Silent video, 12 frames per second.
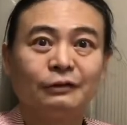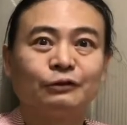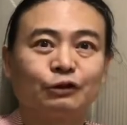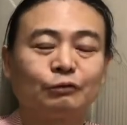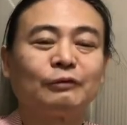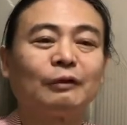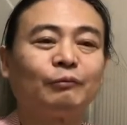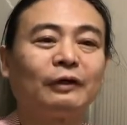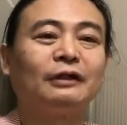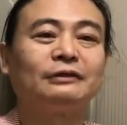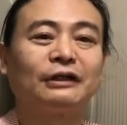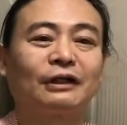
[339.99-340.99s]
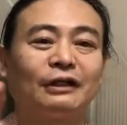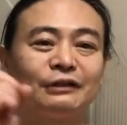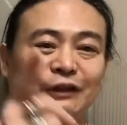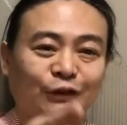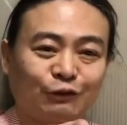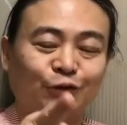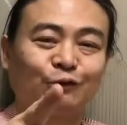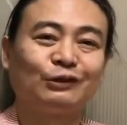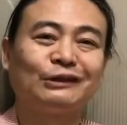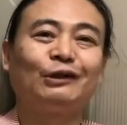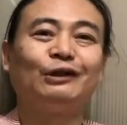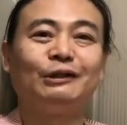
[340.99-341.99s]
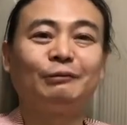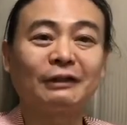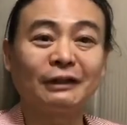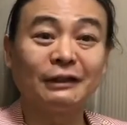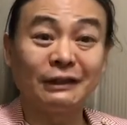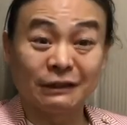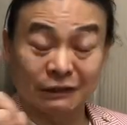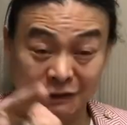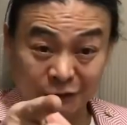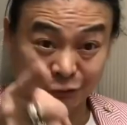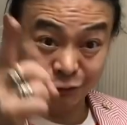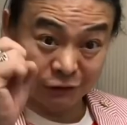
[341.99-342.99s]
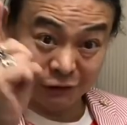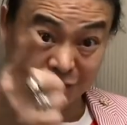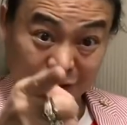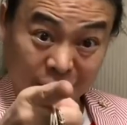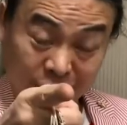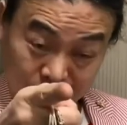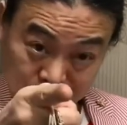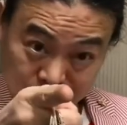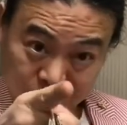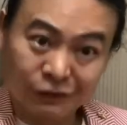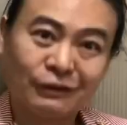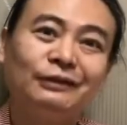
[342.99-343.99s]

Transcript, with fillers: そのまんま世界最速の座をいまだに維持して挑戦していいですよ。